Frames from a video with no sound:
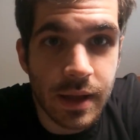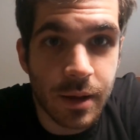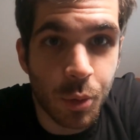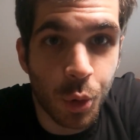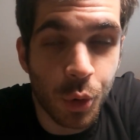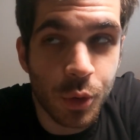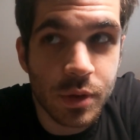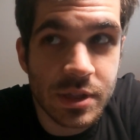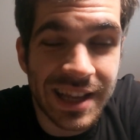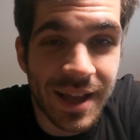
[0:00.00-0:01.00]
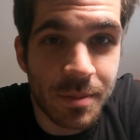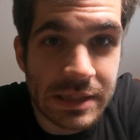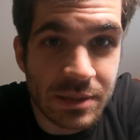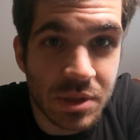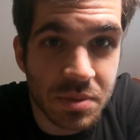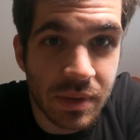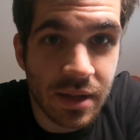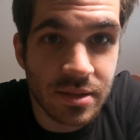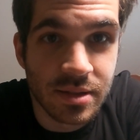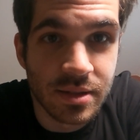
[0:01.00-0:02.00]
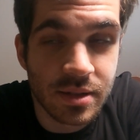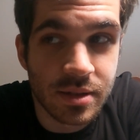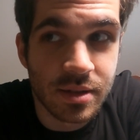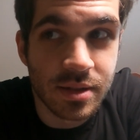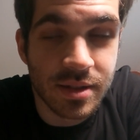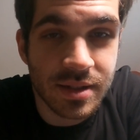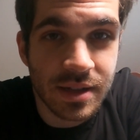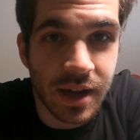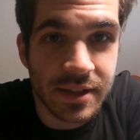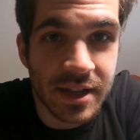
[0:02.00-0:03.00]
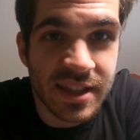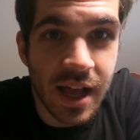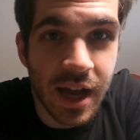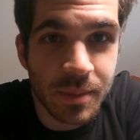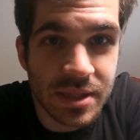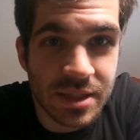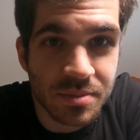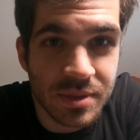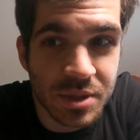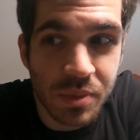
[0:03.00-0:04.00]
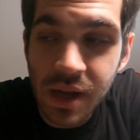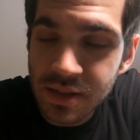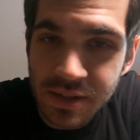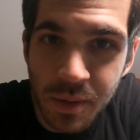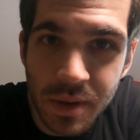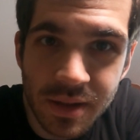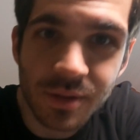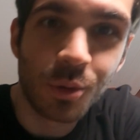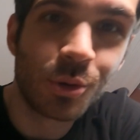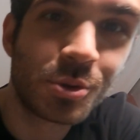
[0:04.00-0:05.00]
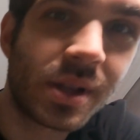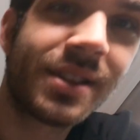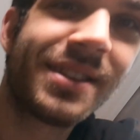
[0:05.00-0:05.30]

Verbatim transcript: Ama o şey yapmasaydım içimde kalırdı. Ee, kaydıraktan kaymasaydım içimde kalırdı ama o yüzden